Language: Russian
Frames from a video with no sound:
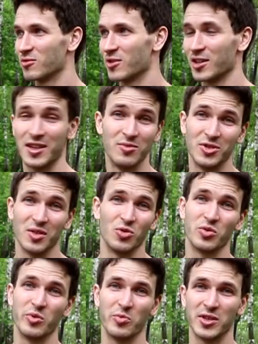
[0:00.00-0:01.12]
когда-нибудь это,
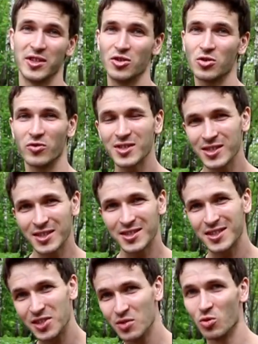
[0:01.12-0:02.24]
может быть, произойдет, у вас нет
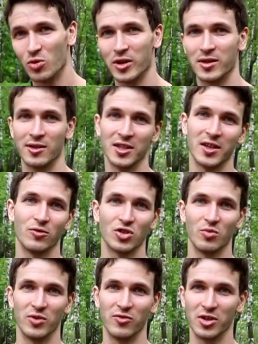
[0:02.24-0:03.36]
стимула для того,
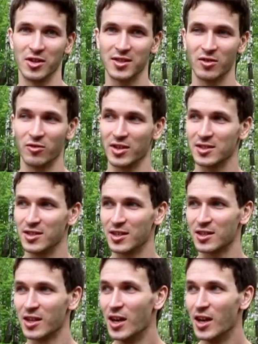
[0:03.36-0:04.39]
чтобы двигаться, у вас нет